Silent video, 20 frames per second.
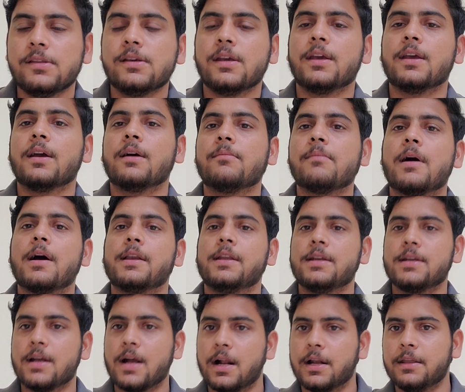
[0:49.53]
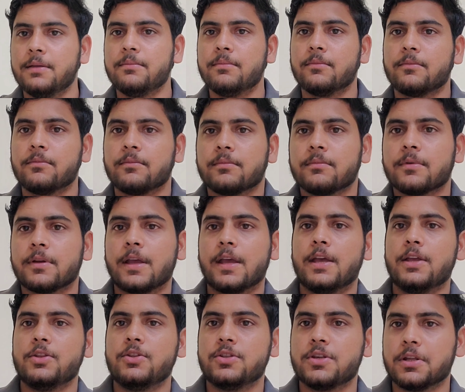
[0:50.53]
ये हमारी गाड़ी के
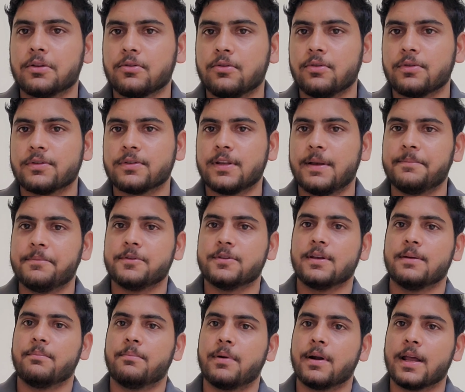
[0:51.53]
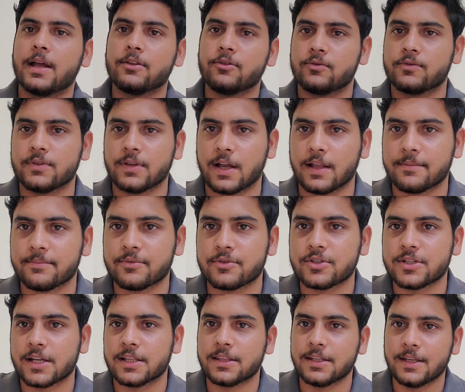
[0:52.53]
इंजन को सबसे बड़ा नुकसान
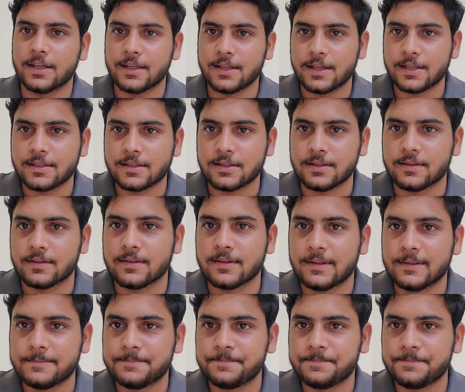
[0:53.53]
पहुंचाती है ये चीज़